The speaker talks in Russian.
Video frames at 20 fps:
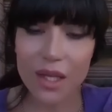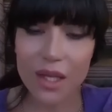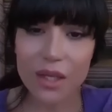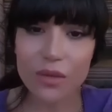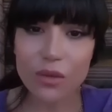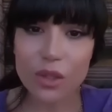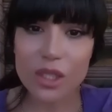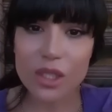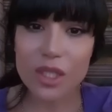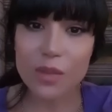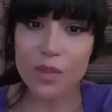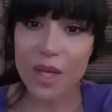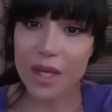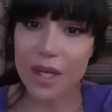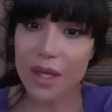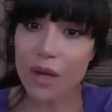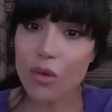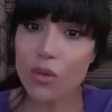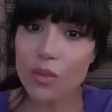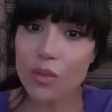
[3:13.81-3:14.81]
И вот
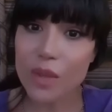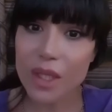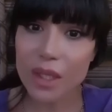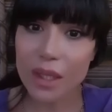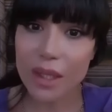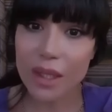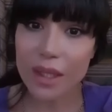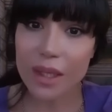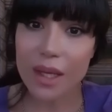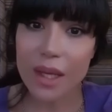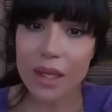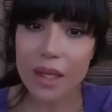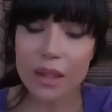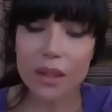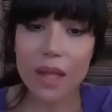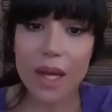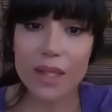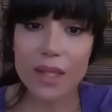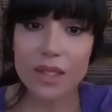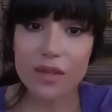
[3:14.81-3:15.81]
теперь я у Милы.
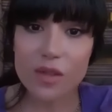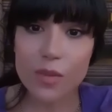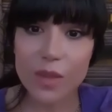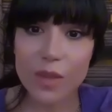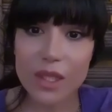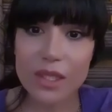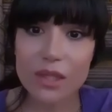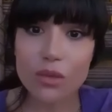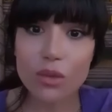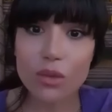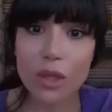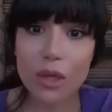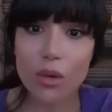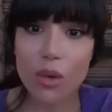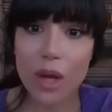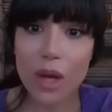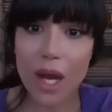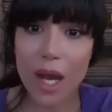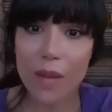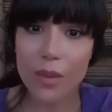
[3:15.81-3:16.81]
Надя всплеснула
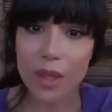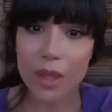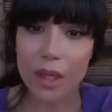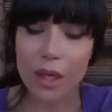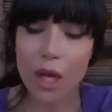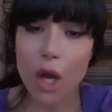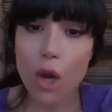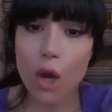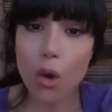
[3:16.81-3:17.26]
руками.